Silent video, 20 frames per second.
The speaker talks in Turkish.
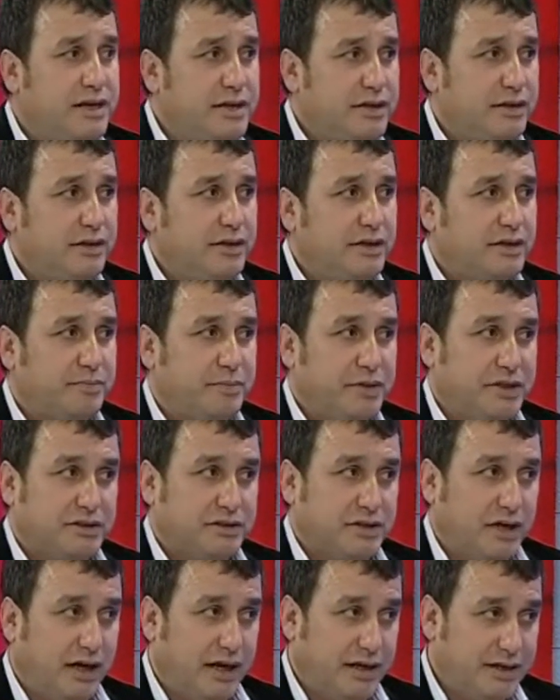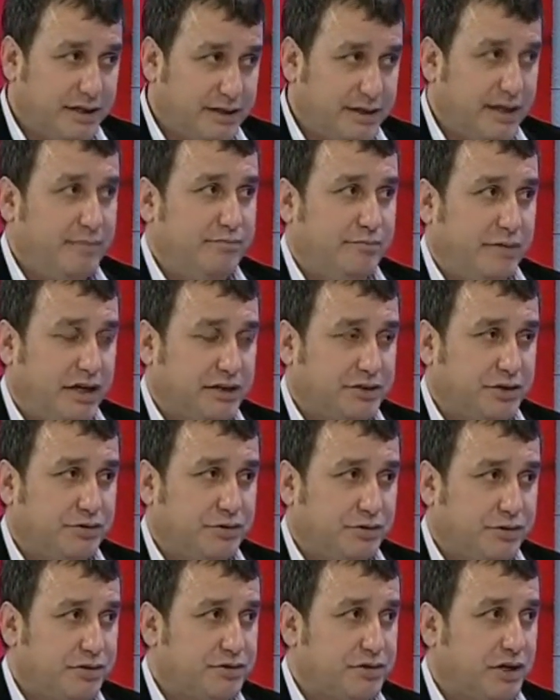yıllık bir tarihten
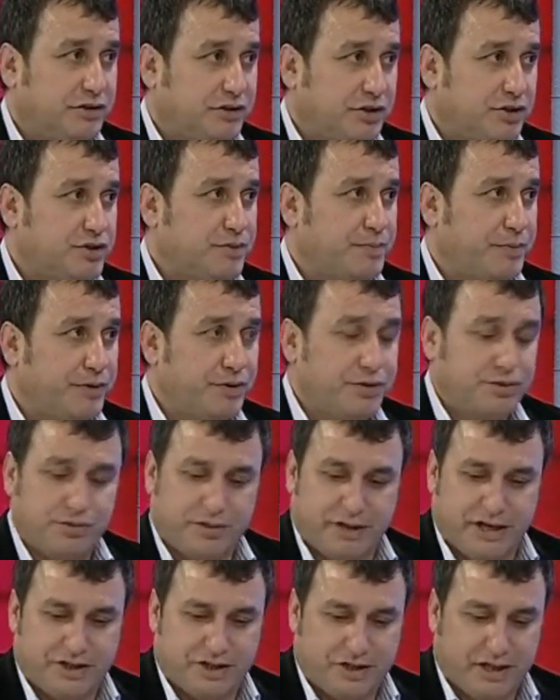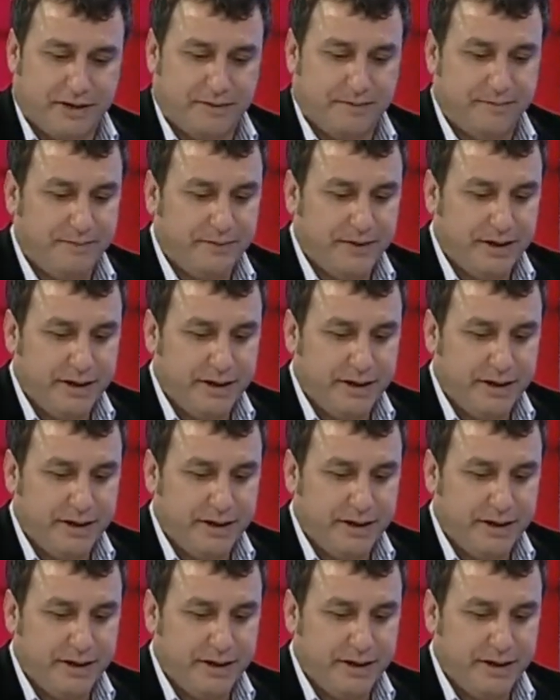bahsediyoruz. Çok, çok Atasporu güreşten. Yani.